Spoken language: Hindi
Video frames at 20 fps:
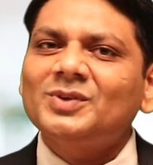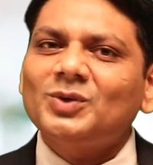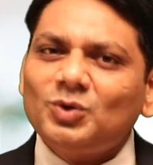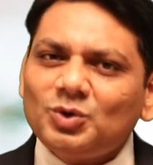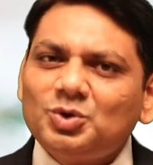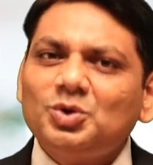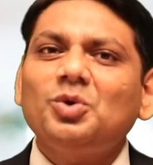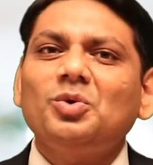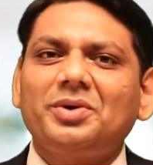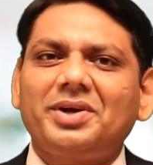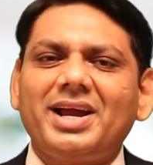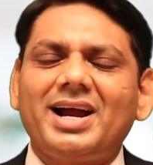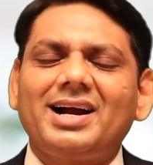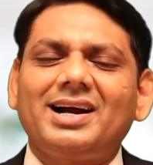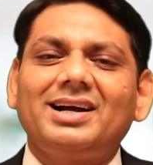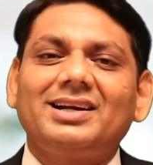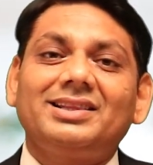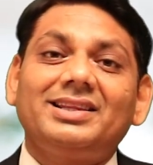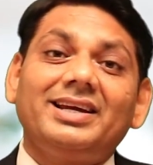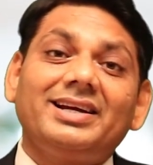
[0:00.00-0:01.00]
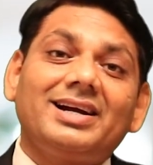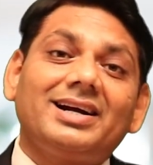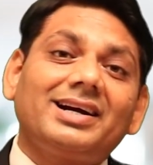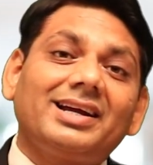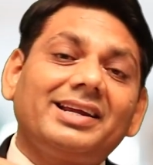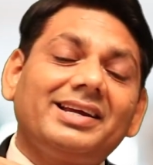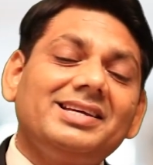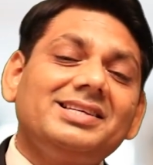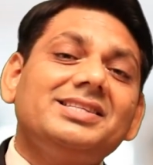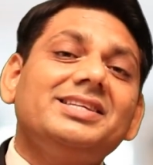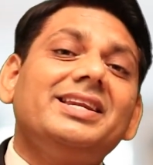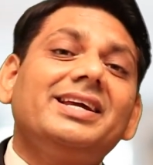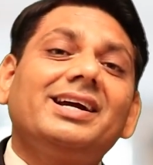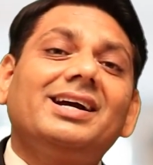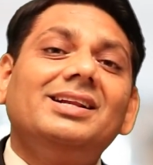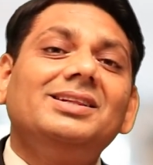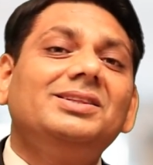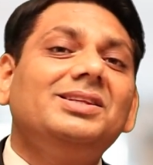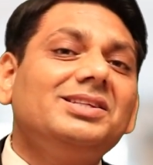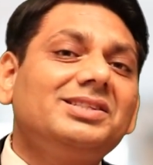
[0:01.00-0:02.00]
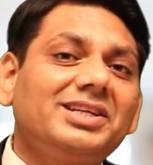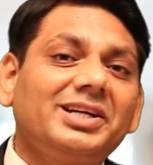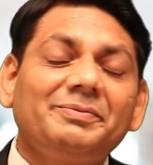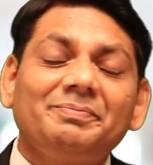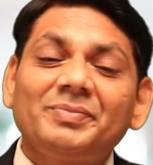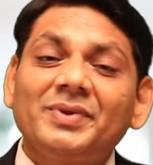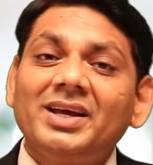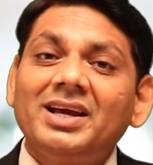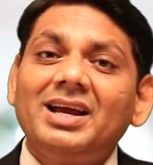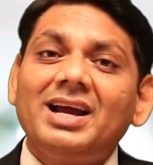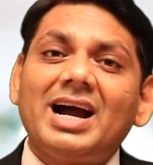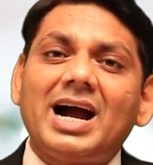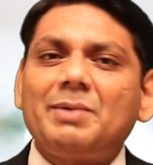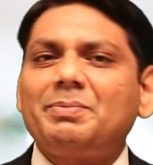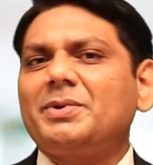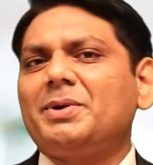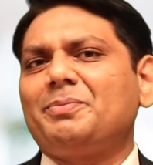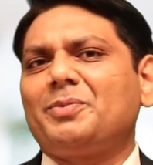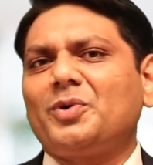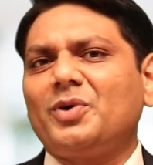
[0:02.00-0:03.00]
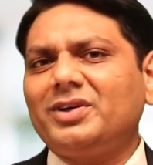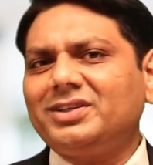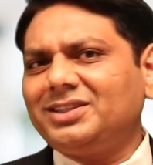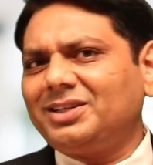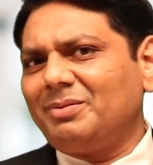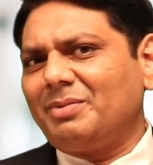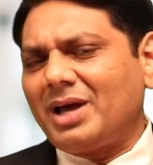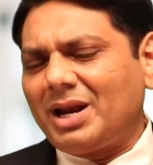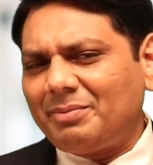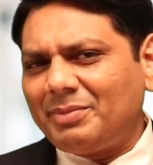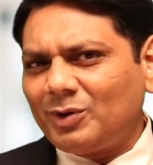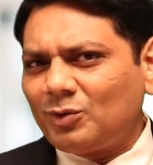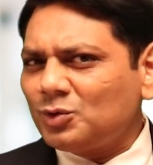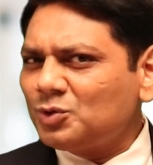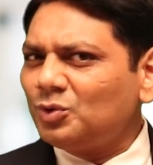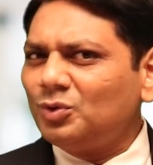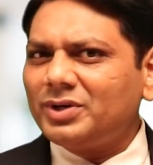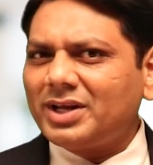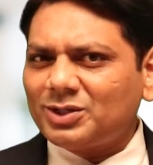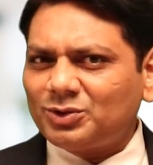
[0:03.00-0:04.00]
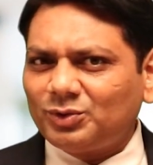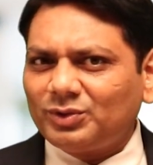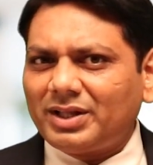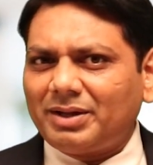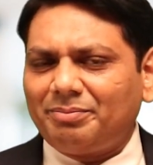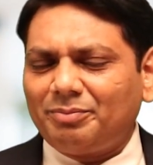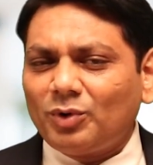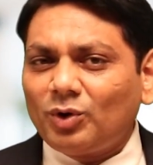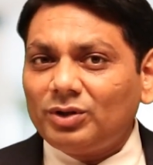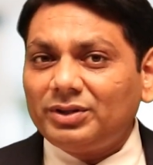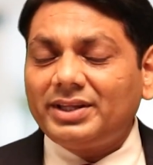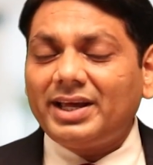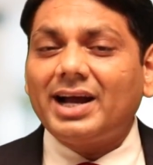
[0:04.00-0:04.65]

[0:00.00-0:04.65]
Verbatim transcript: कुछ लोग क्या करते हैं अगर किसी ने गलती से आपके प्रोडक्ट्स के बारे में कुछ उल्टा सीधा बोल